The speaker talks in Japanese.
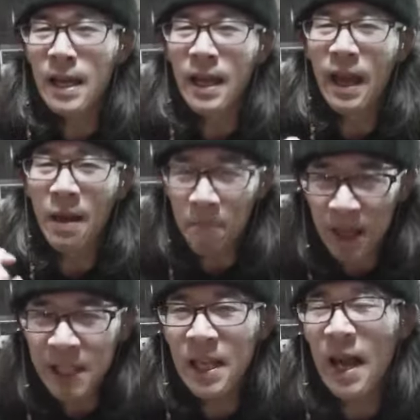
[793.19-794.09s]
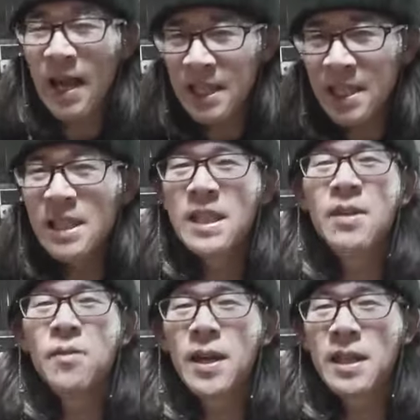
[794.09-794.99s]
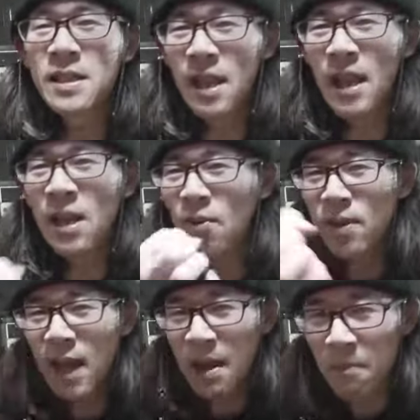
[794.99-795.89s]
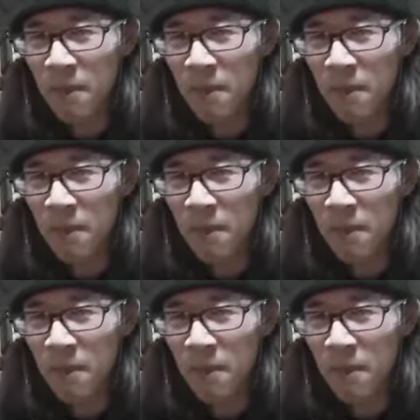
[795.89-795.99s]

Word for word: 販売した IC っていうのがですねいろんな